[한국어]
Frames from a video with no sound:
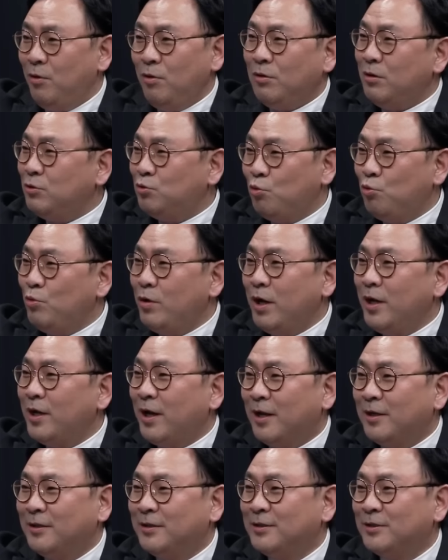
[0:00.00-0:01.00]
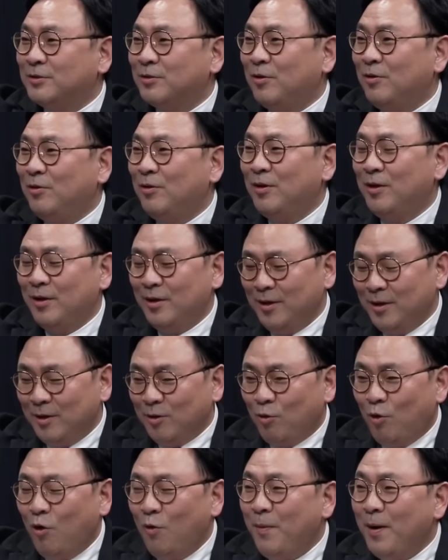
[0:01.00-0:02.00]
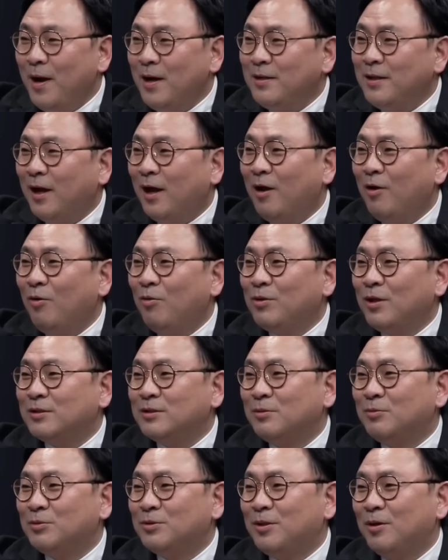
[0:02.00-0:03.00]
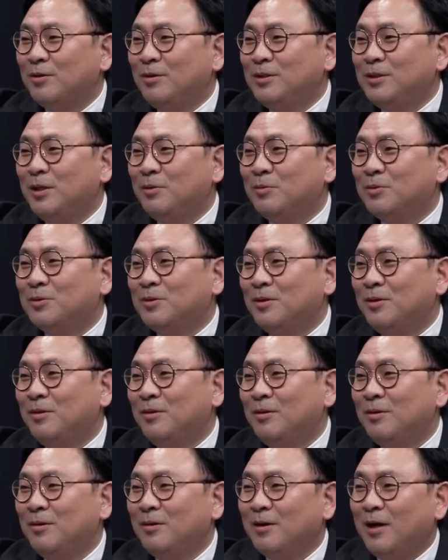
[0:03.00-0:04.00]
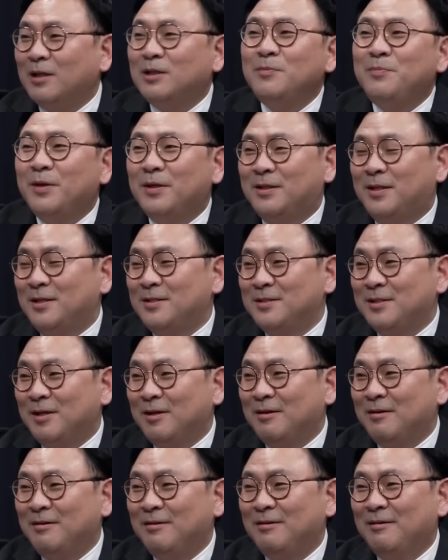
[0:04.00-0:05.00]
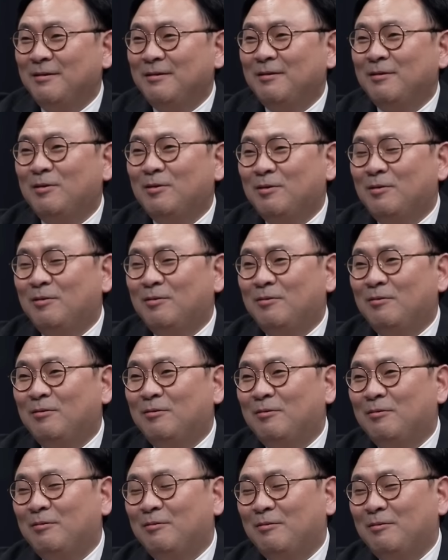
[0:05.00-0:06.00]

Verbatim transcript: 별로 그렇게 좋은 관계는 아니거든요. 예, 예. 고발 당하고 나서부터 그때부터 예. 같은 편이다 이제. 예. 음. 아니